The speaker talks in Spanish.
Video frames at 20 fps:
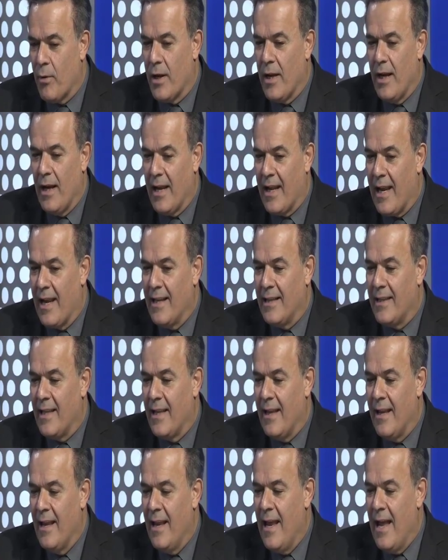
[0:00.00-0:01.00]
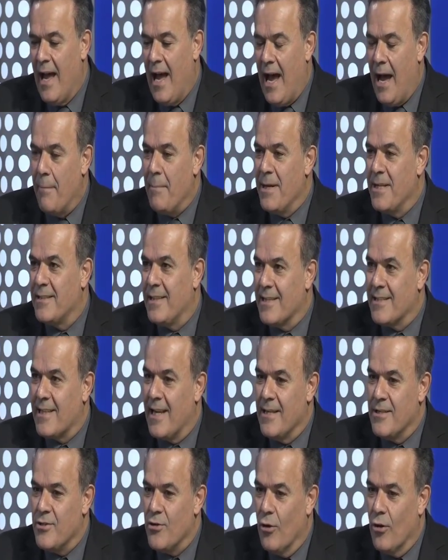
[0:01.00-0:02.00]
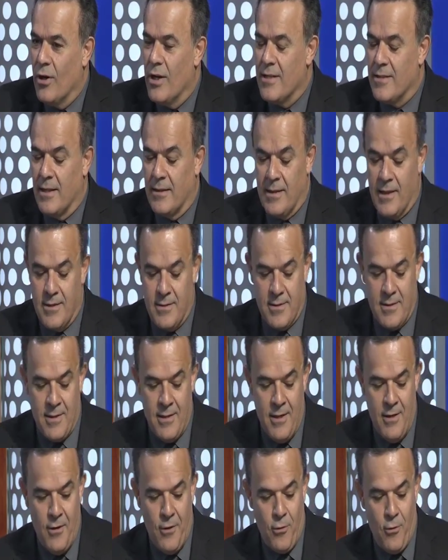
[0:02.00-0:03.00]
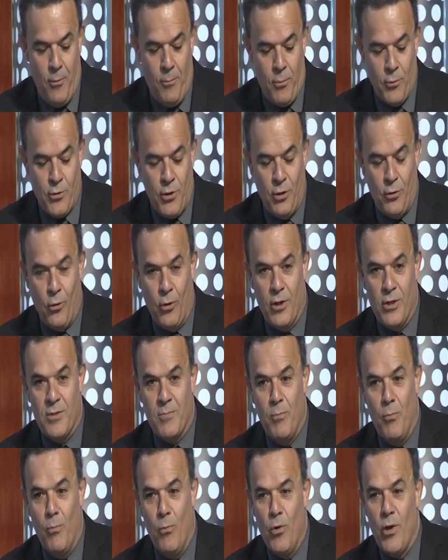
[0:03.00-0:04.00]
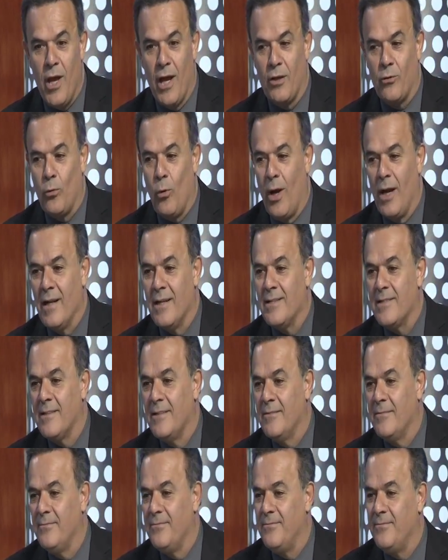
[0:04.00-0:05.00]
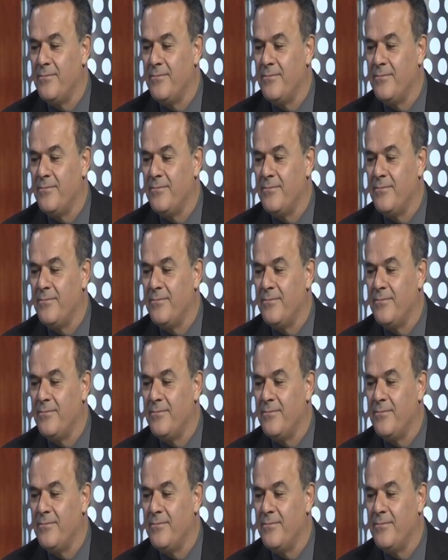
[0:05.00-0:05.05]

porque la gente ama estas canciones de tres compositores muy actuales.